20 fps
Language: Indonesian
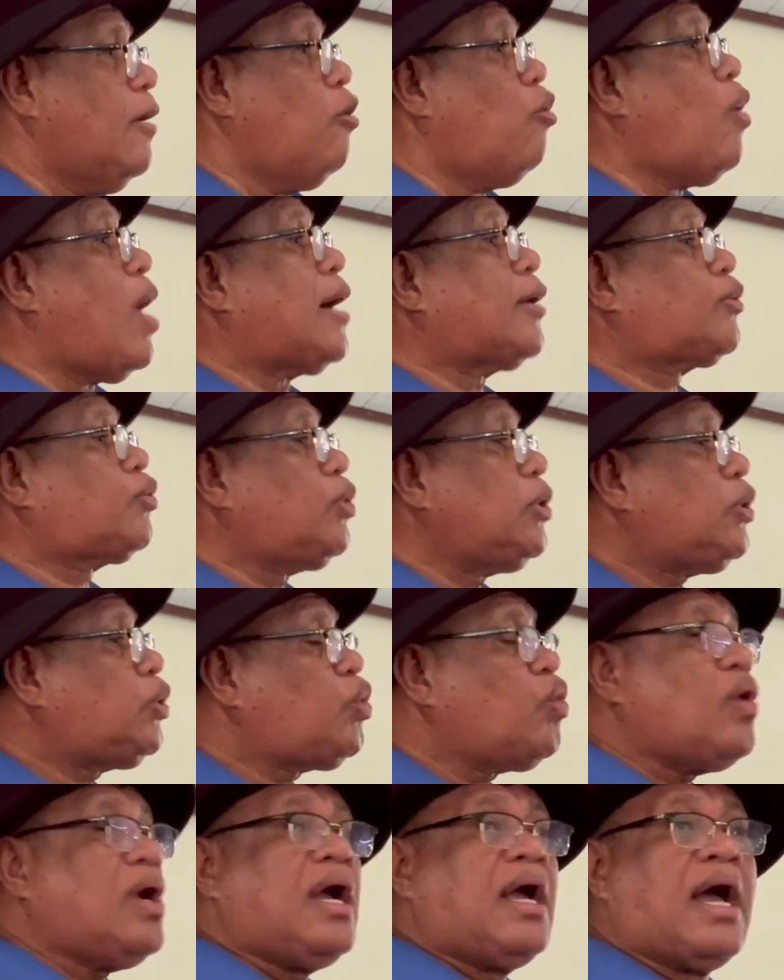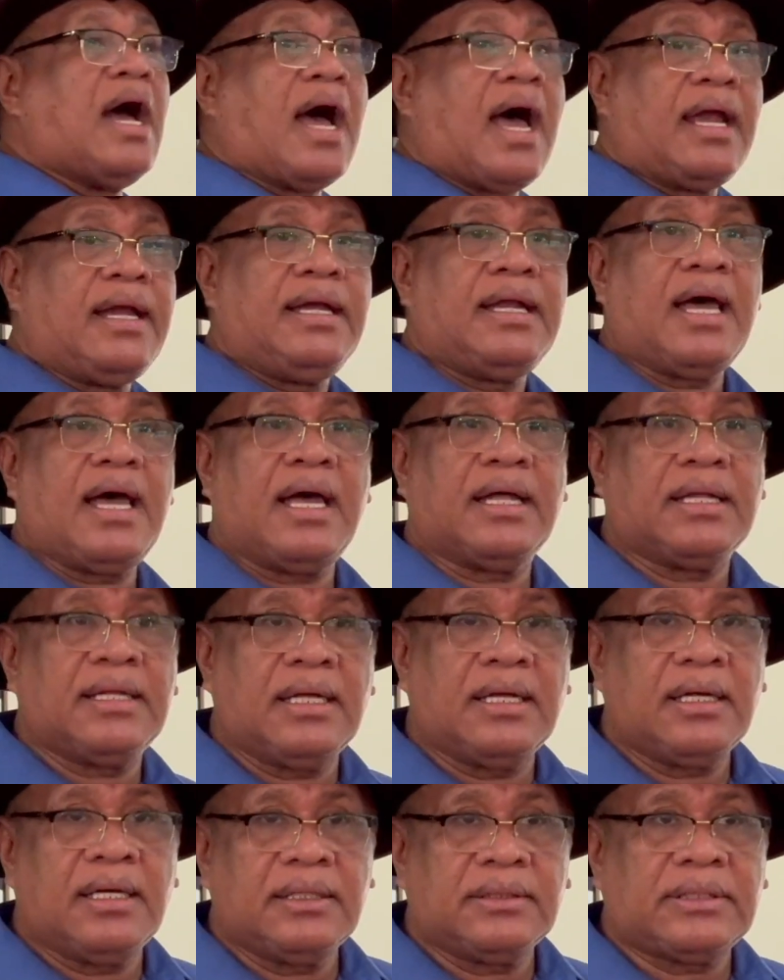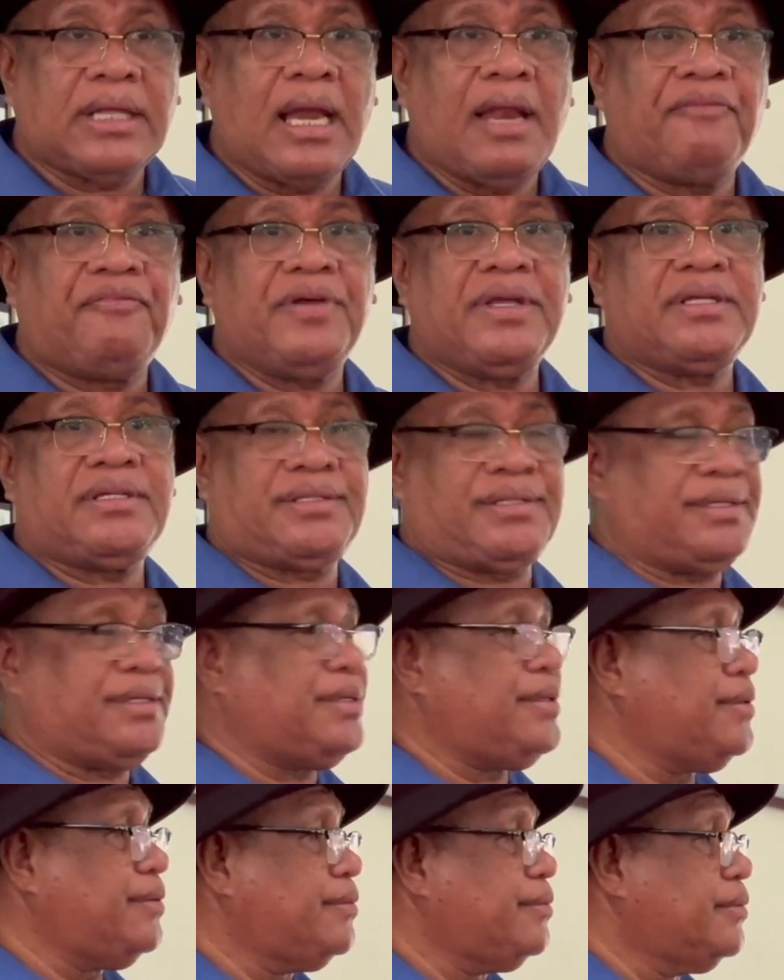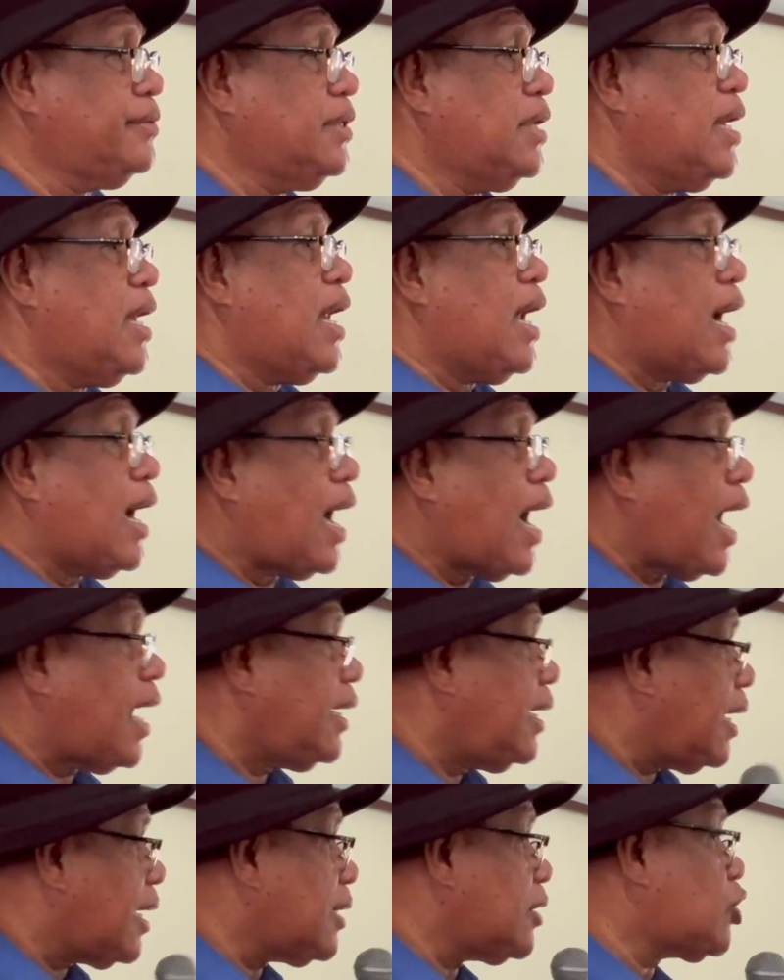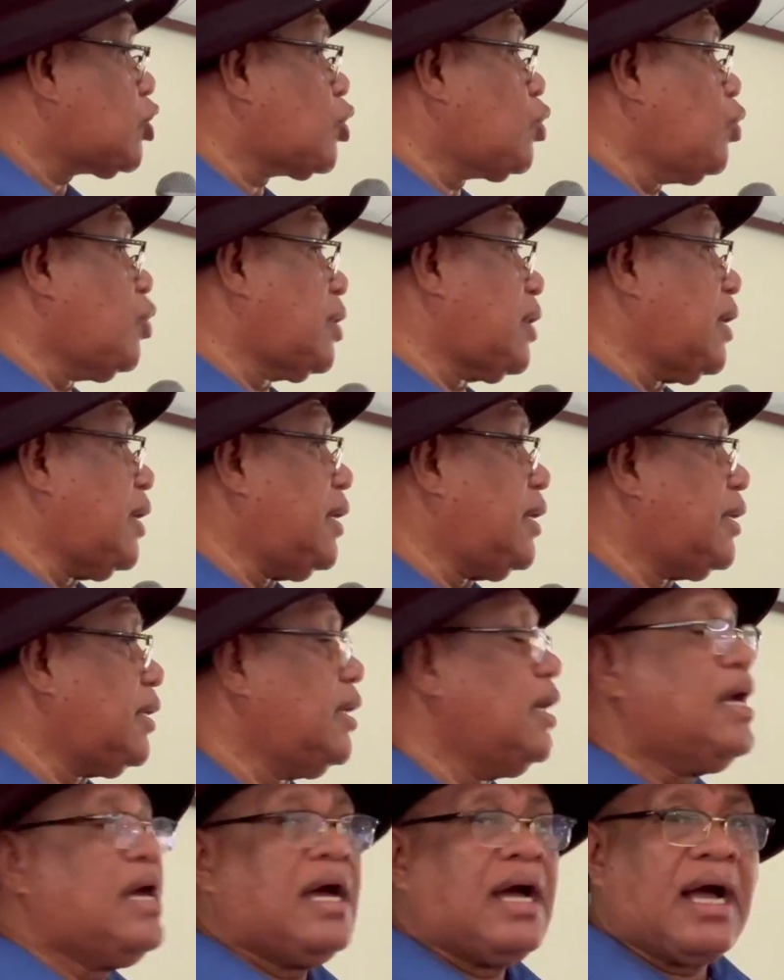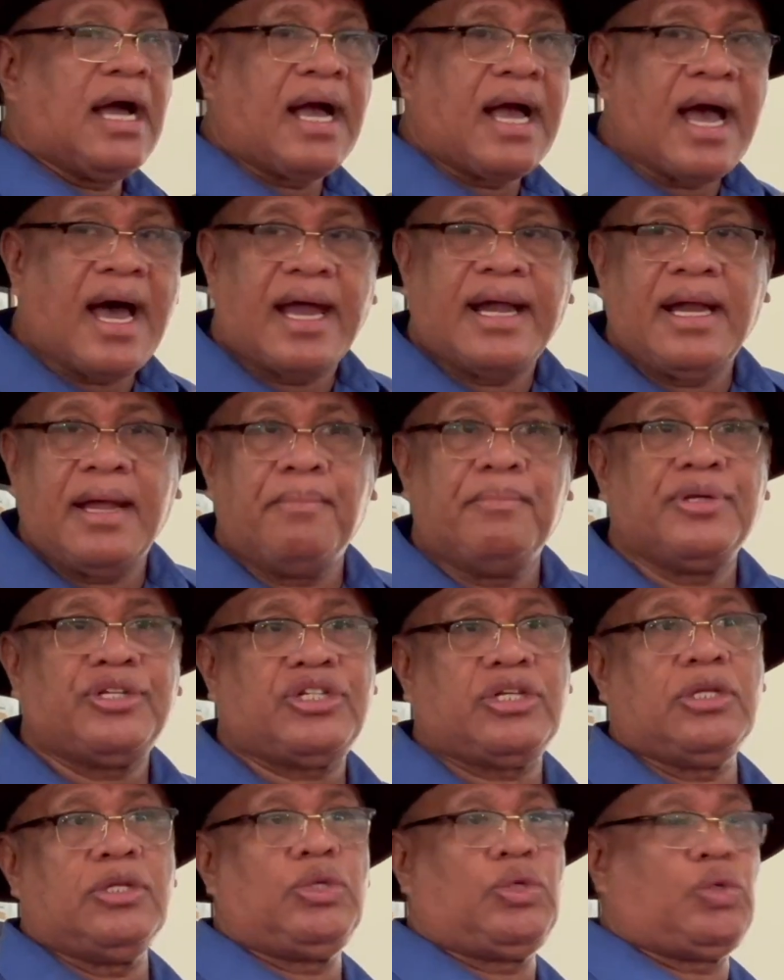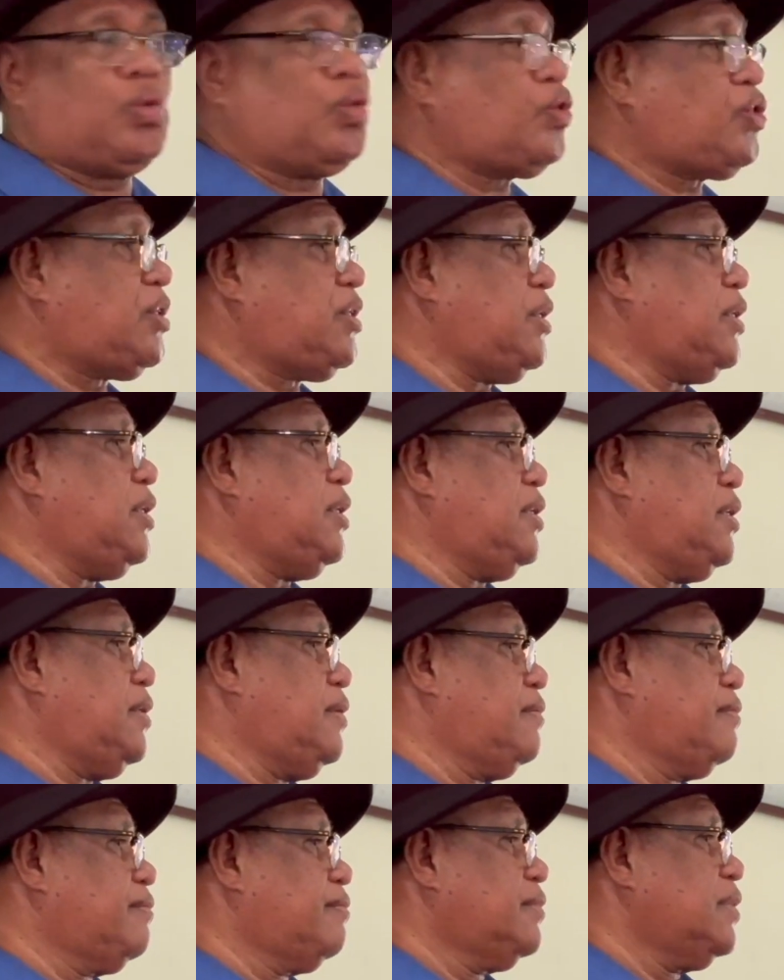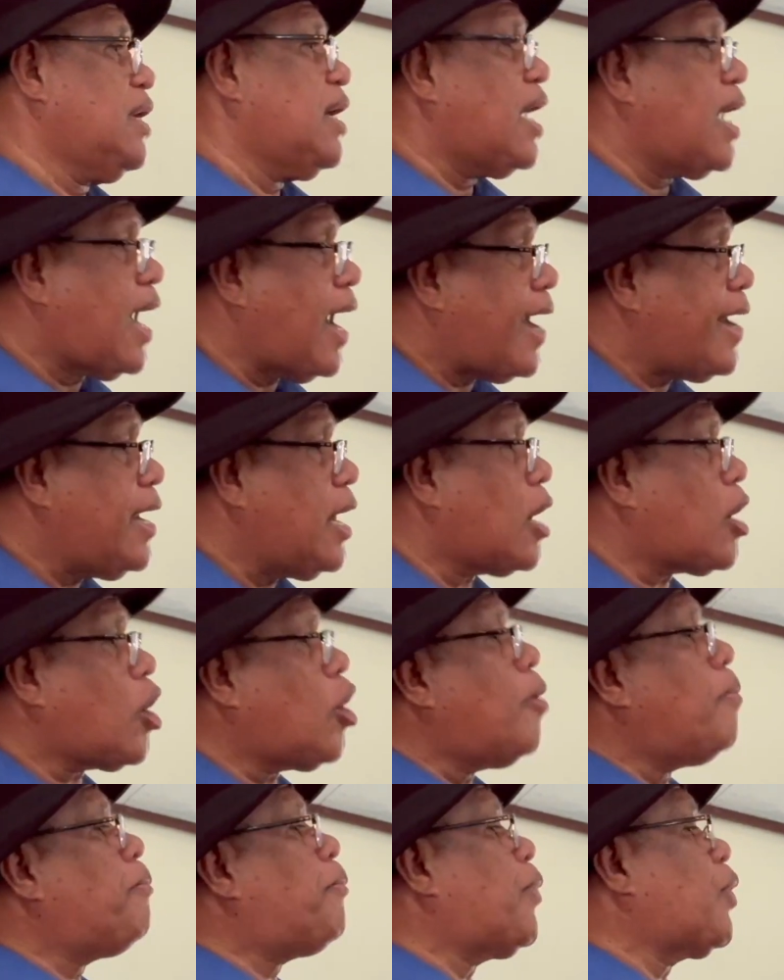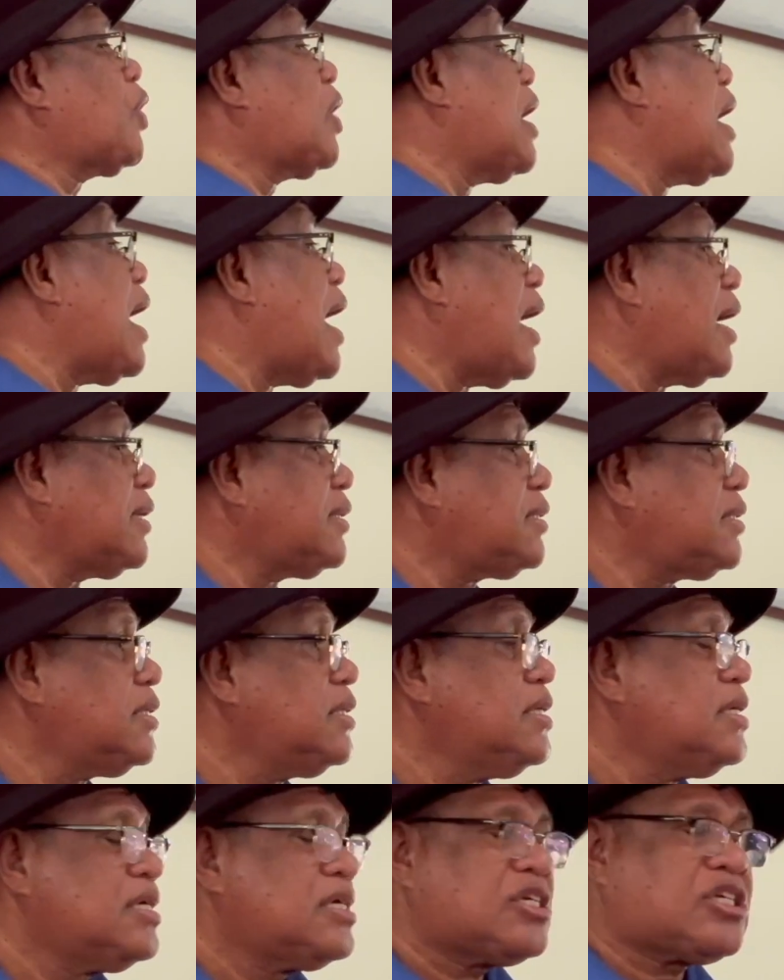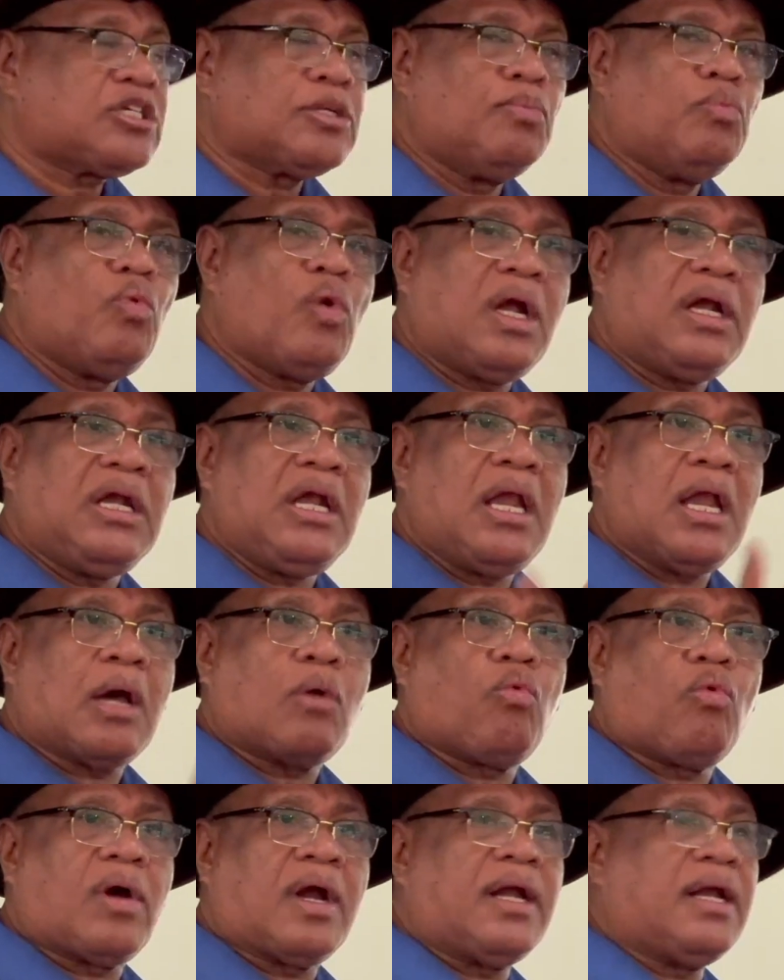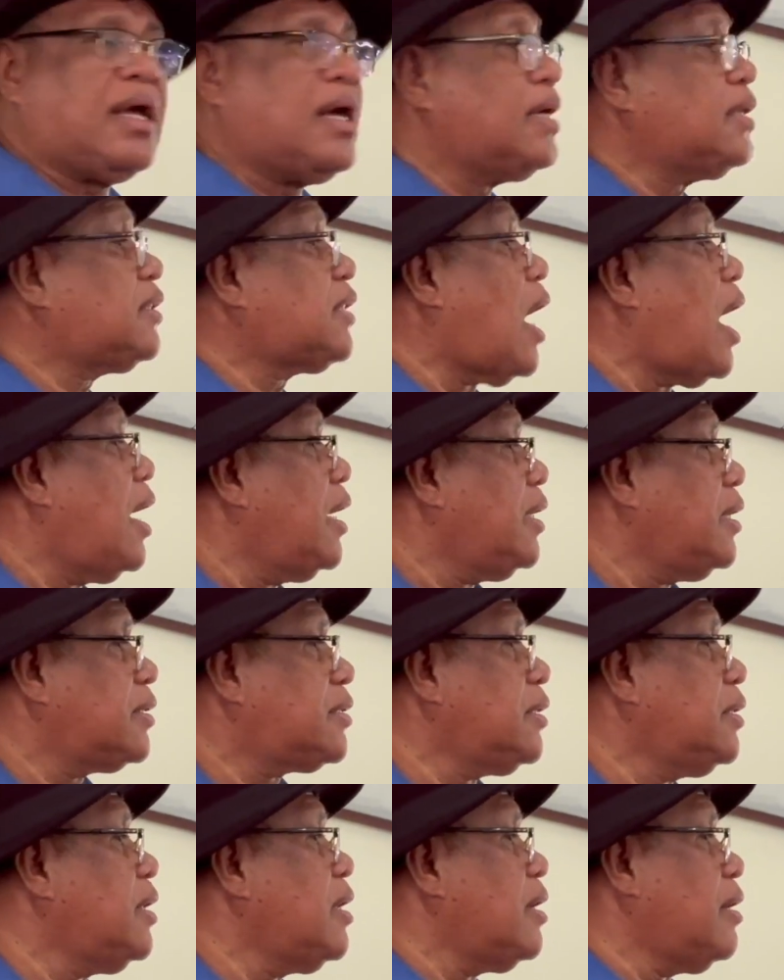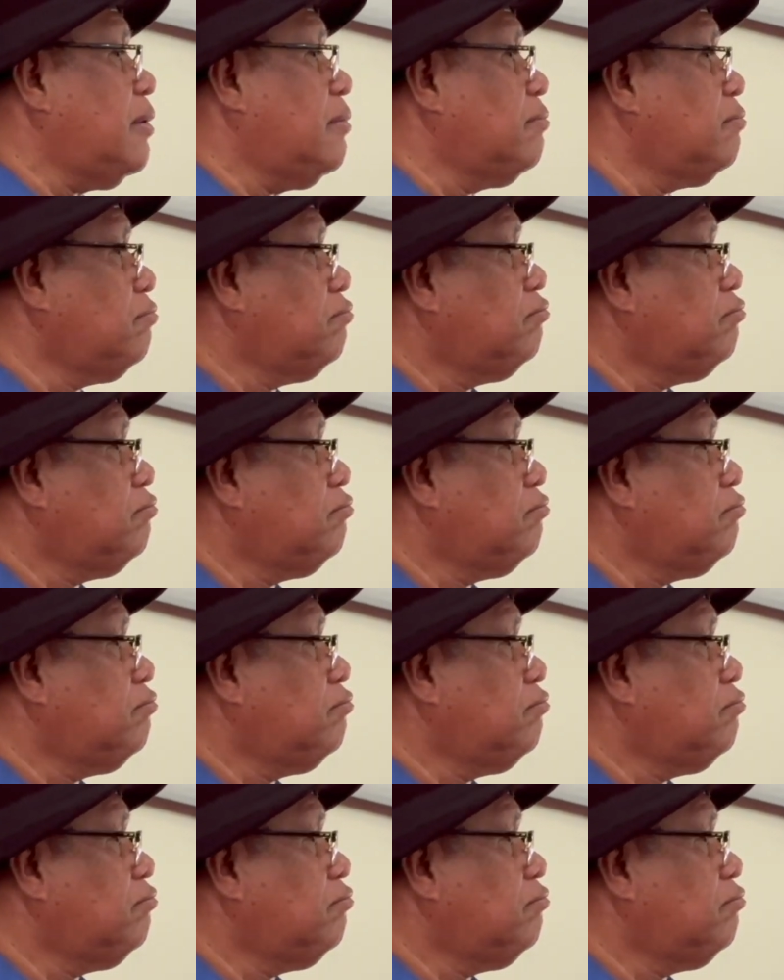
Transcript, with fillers: Waktu itu nggak ada televisi, nggak ada rice cooker, nggak ada mesin cuci, nggak ada kompor gas. Semua dilakukan dengan tangannya sendiri.